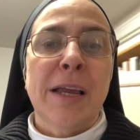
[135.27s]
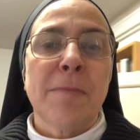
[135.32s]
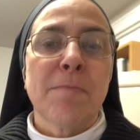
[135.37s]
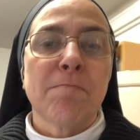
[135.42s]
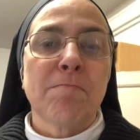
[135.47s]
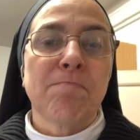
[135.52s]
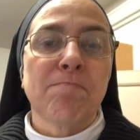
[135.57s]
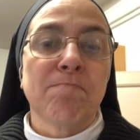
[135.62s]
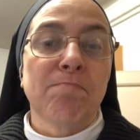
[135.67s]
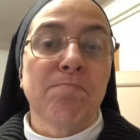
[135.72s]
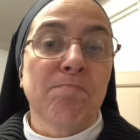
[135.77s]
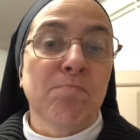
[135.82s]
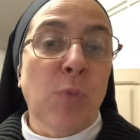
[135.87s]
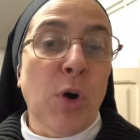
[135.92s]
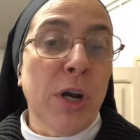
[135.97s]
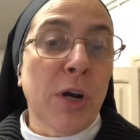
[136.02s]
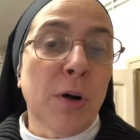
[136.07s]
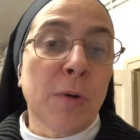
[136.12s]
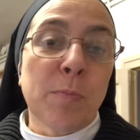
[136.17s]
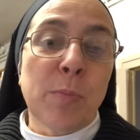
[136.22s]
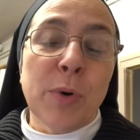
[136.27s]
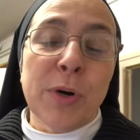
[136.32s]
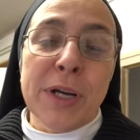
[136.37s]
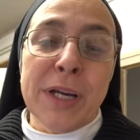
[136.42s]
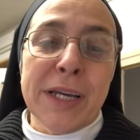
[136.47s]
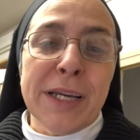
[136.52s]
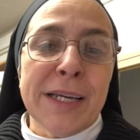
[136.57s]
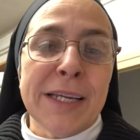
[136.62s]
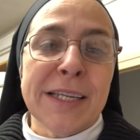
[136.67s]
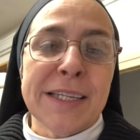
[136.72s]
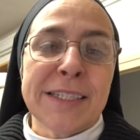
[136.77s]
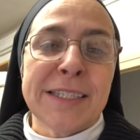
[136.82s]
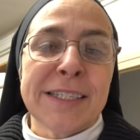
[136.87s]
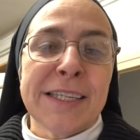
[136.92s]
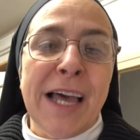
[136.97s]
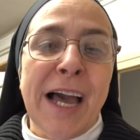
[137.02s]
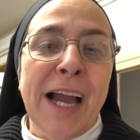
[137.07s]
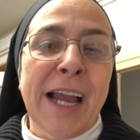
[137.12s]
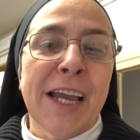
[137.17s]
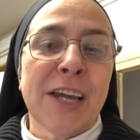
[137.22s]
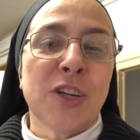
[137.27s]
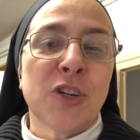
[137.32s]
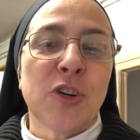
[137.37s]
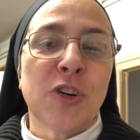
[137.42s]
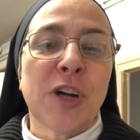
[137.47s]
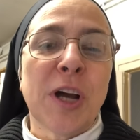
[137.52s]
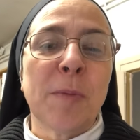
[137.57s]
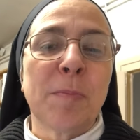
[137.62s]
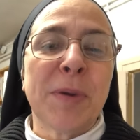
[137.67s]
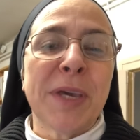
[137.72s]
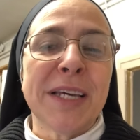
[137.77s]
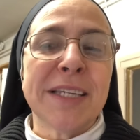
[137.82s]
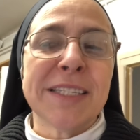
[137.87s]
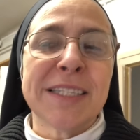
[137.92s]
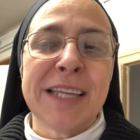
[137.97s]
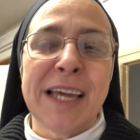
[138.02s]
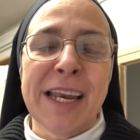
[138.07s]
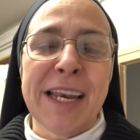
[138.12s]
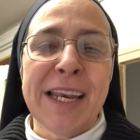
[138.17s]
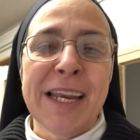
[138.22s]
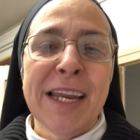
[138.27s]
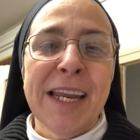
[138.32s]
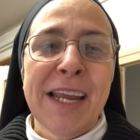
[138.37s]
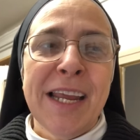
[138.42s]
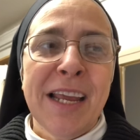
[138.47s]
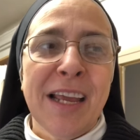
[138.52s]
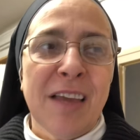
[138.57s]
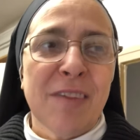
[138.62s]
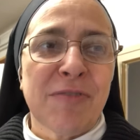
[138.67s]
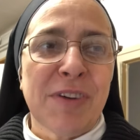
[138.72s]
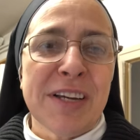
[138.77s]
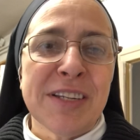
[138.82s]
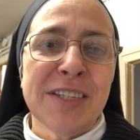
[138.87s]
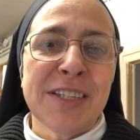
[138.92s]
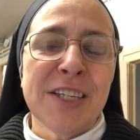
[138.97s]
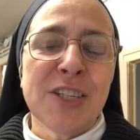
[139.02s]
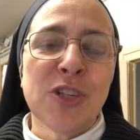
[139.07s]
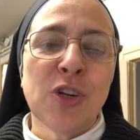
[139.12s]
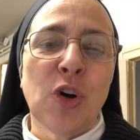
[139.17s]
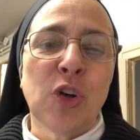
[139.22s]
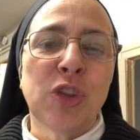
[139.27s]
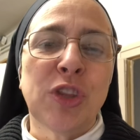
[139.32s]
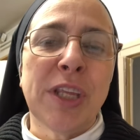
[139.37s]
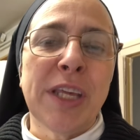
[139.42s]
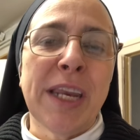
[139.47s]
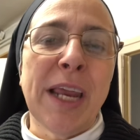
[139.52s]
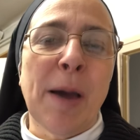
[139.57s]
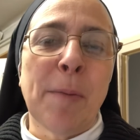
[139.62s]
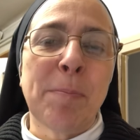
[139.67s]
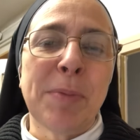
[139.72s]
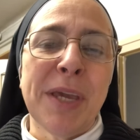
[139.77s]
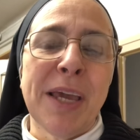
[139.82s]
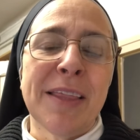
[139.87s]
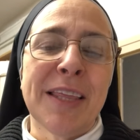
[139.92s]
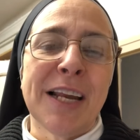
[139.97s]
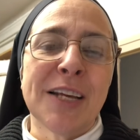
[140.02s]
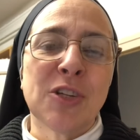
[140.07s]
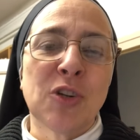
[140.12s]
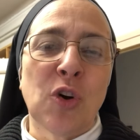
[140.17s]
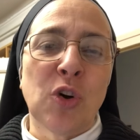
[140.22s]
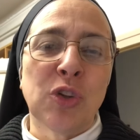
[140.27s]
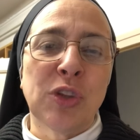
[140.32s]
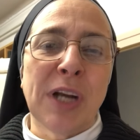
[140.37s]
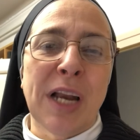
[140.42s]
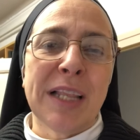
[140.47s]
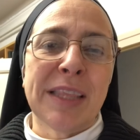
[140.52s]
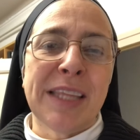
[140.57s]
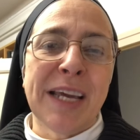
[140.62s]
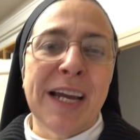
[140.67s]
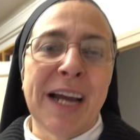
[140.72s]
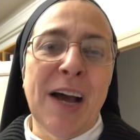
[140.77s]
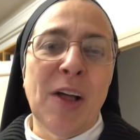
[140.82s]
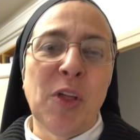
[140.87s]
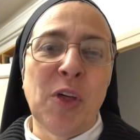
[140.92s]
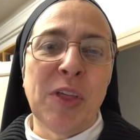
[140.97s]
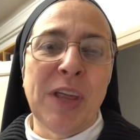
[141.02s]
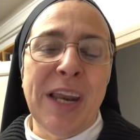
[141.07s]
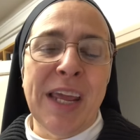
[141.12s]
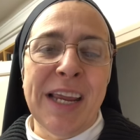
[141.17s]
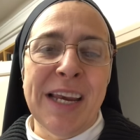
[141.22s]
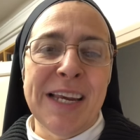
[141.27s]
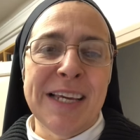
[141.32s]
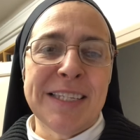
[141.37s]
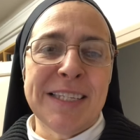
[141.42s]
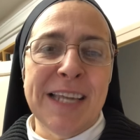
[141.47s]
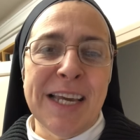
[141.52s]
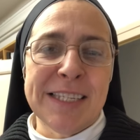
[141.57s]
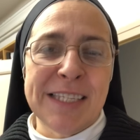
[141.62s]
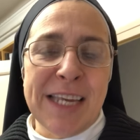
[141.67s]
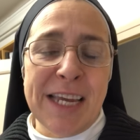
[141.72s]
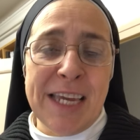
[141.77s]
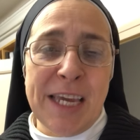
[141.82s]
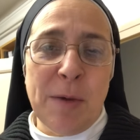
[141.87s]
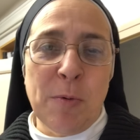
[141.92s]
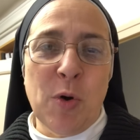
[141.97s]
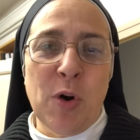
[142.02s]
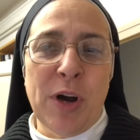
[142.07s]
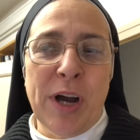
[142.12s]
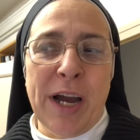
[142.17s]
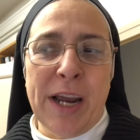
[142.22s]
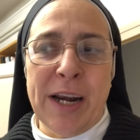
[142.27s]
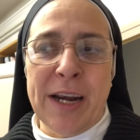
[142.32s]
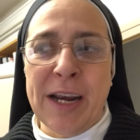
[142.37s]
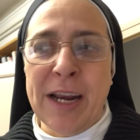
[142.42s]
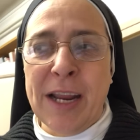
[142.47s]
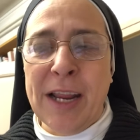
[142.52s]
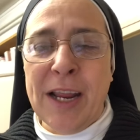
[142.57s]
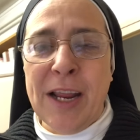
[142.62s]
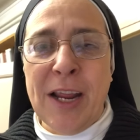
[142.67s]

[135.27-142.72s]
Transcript: Mm, bueno, pues aquellos que piensan que Francisco tira piedras contra el tejado de la iglesia se equivocan.